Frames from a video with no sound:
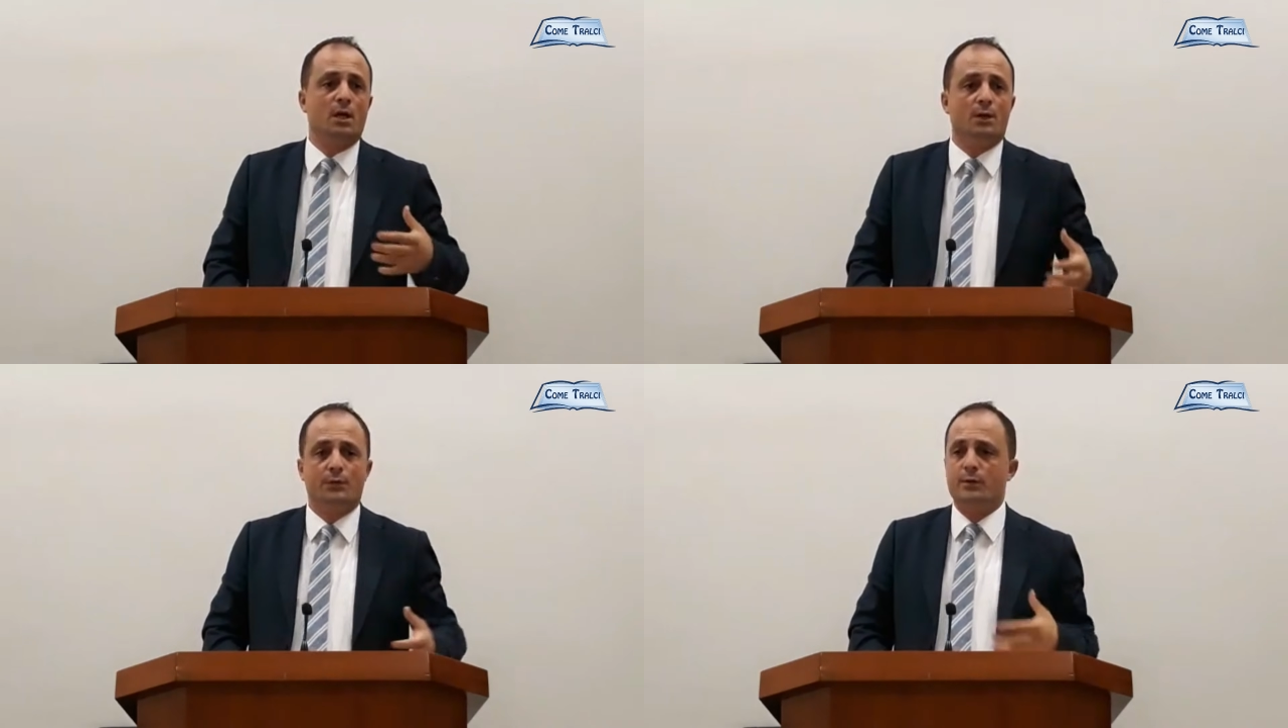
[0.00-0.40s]

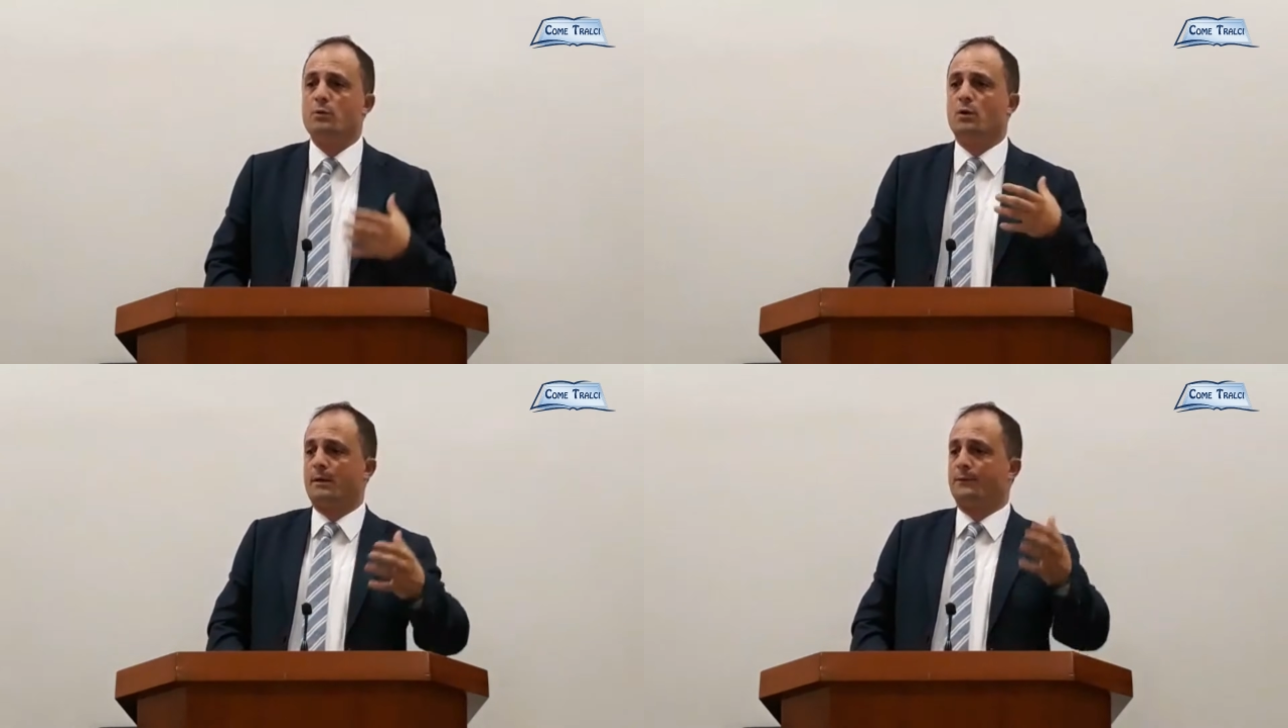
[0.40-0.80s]

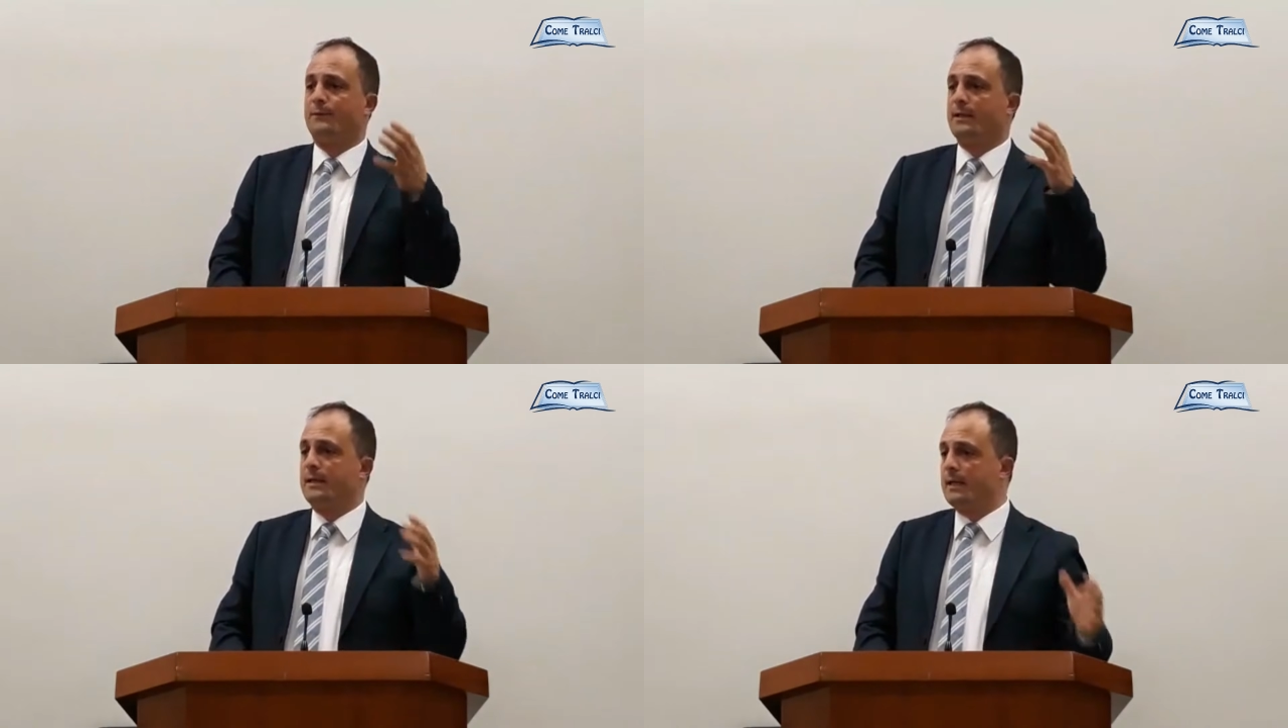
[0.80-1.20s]
figliuolo
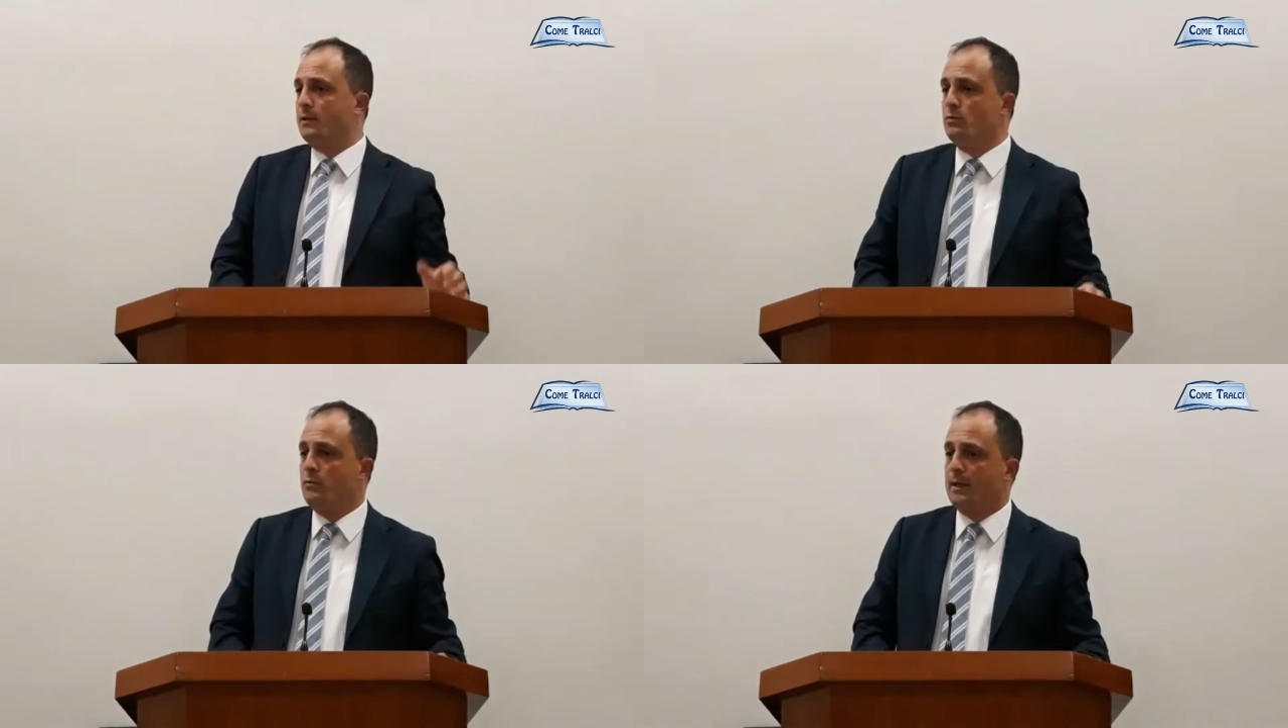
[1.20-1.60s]
affinché
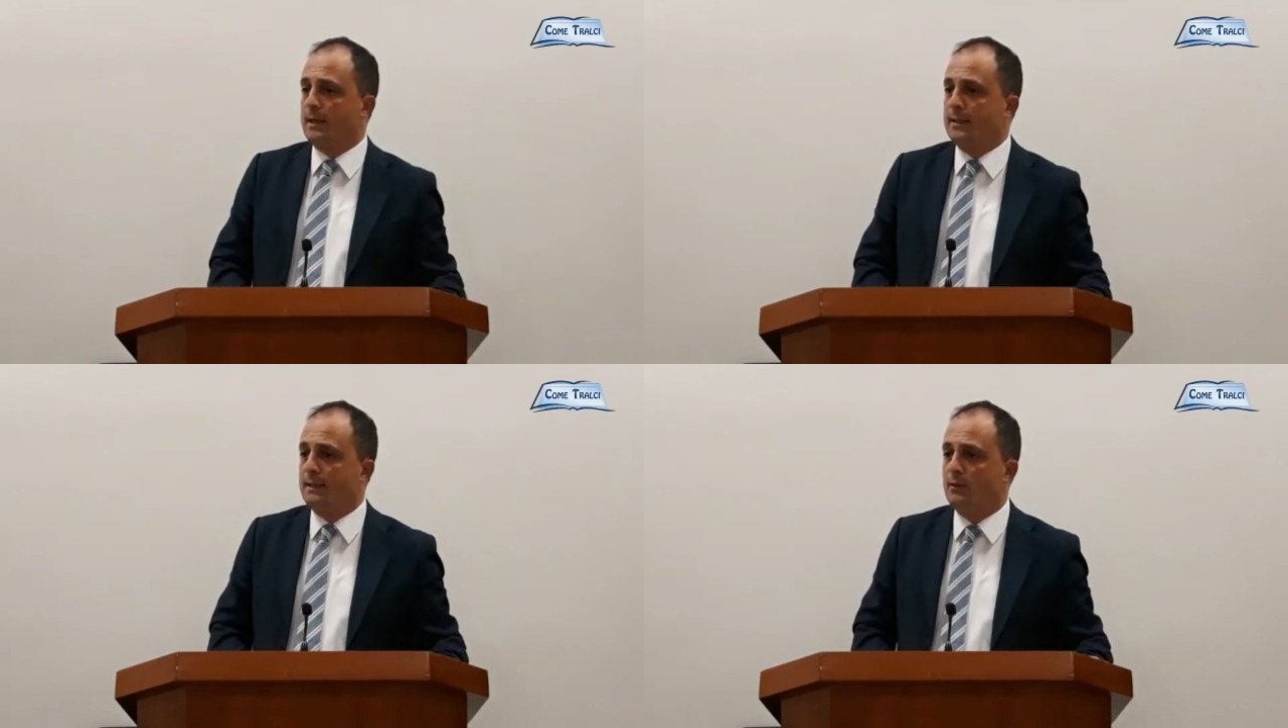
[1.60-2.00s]
chiunque
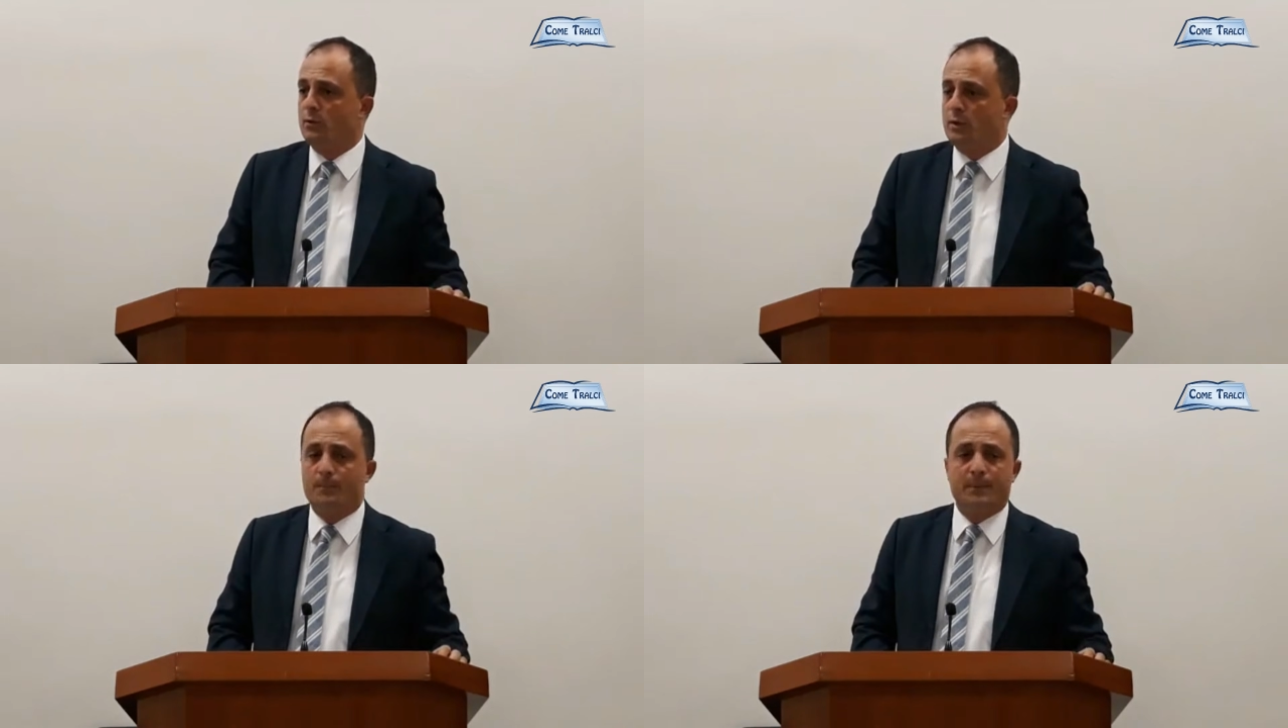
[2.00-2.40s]
crede in
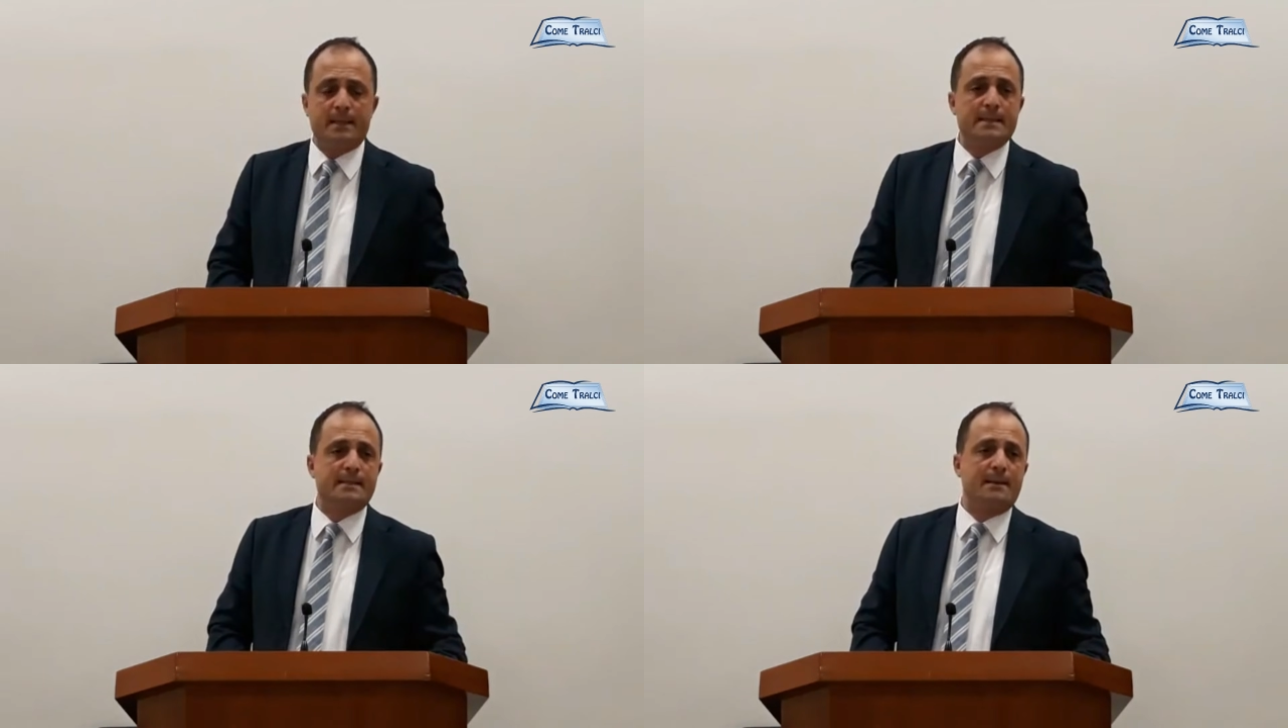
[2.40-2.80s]
lui non
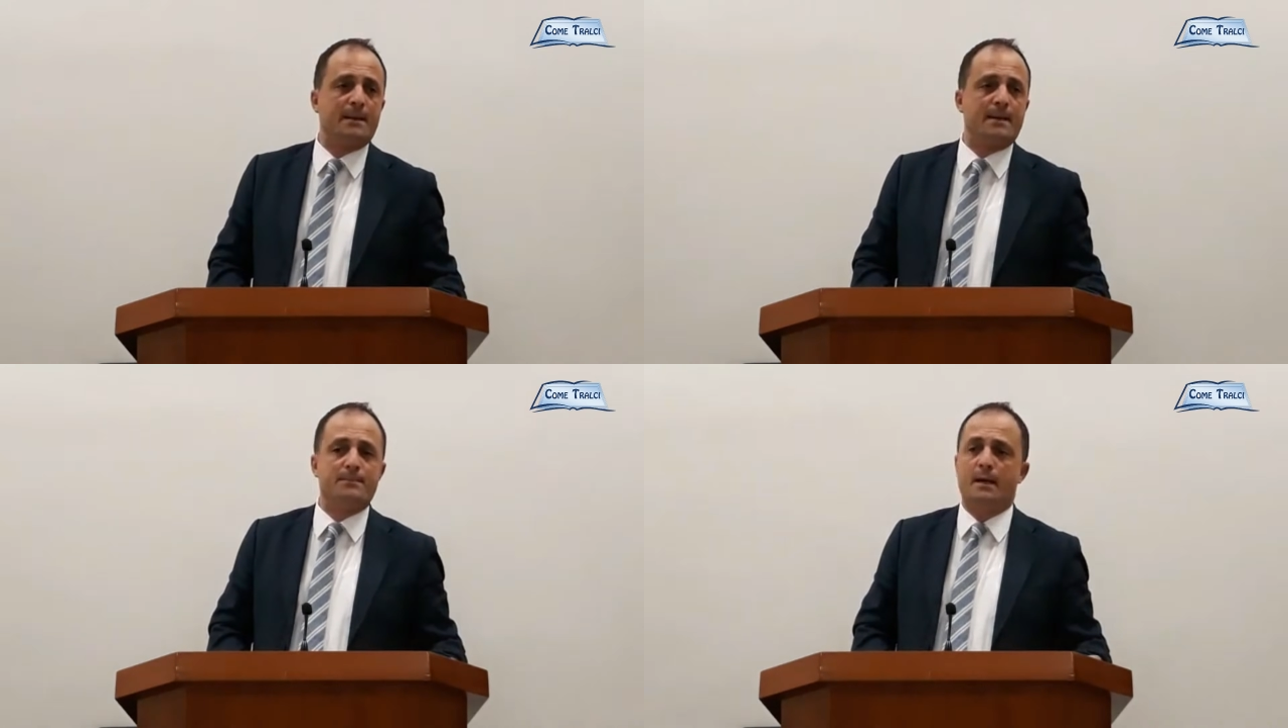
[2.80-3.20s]
perisca
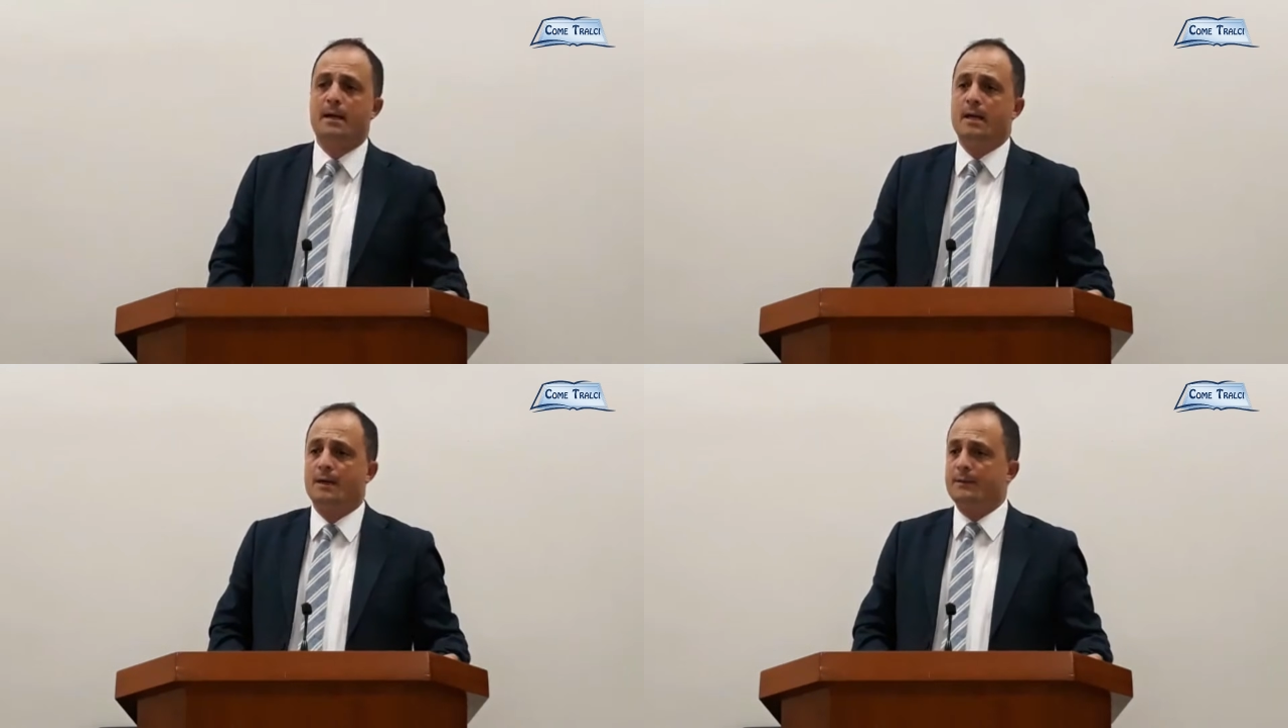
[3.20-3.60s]
ma abbia
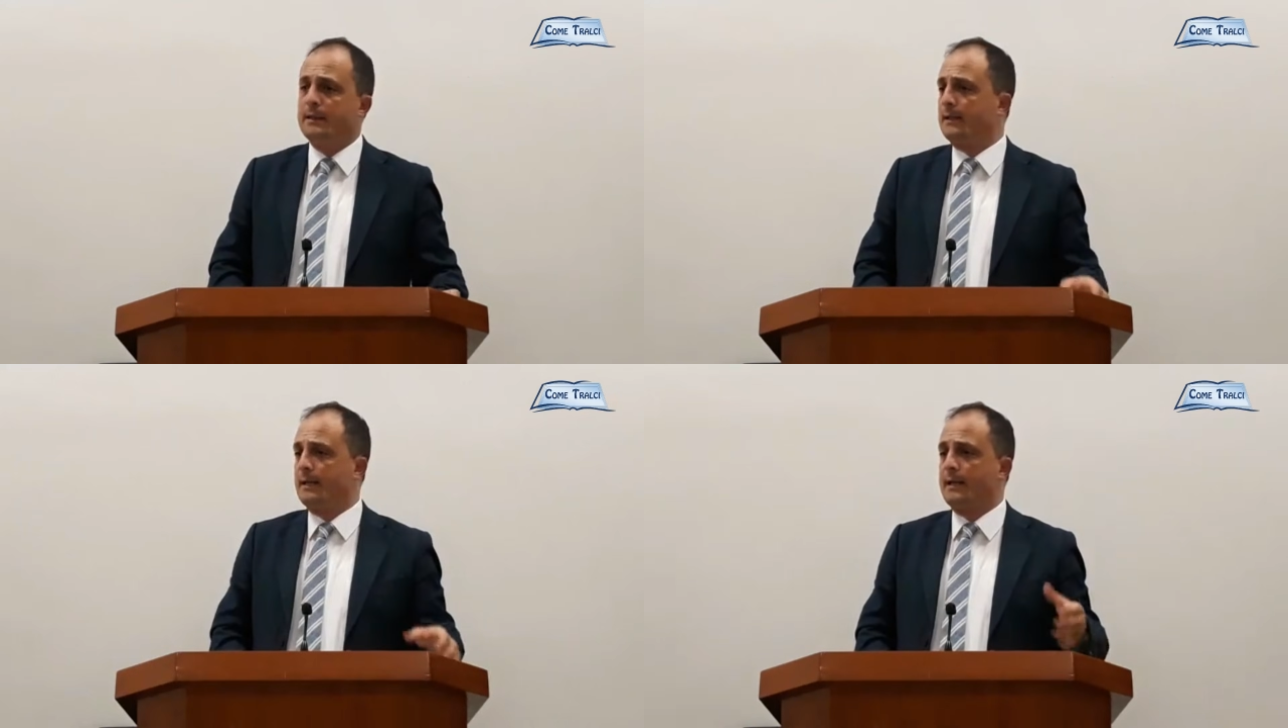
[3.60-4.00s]
vita
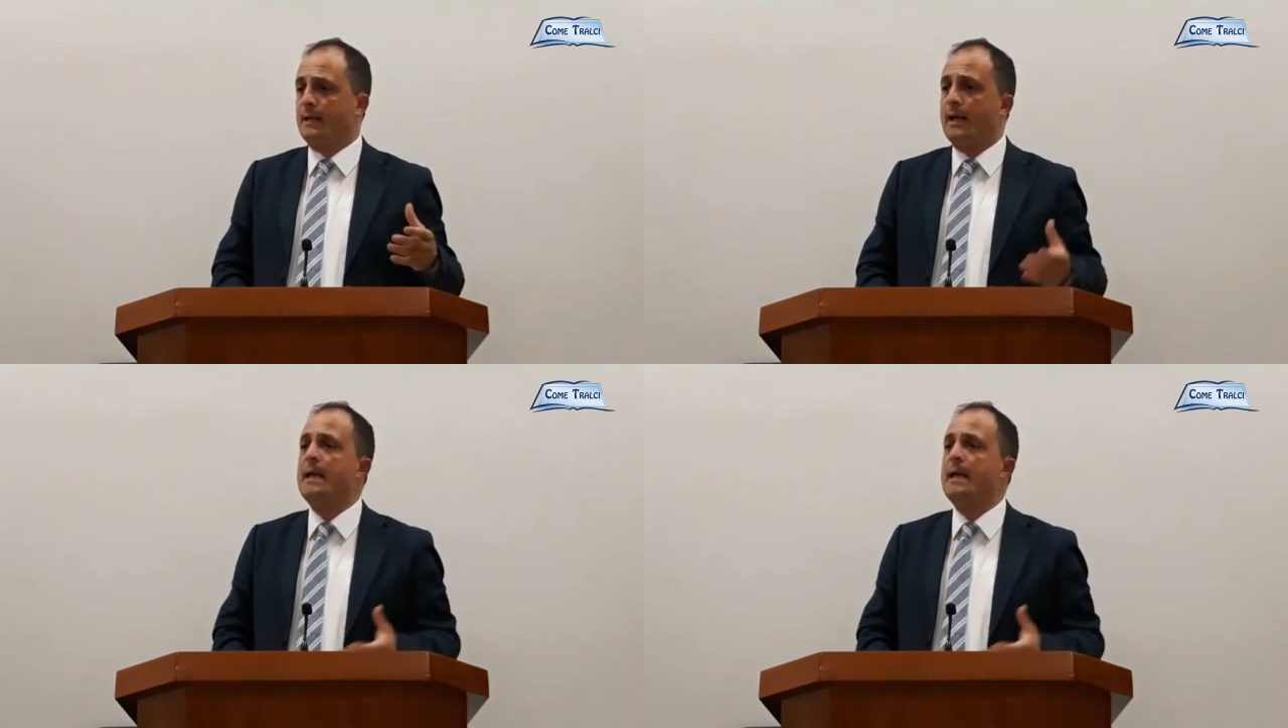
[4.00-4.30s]
eterna.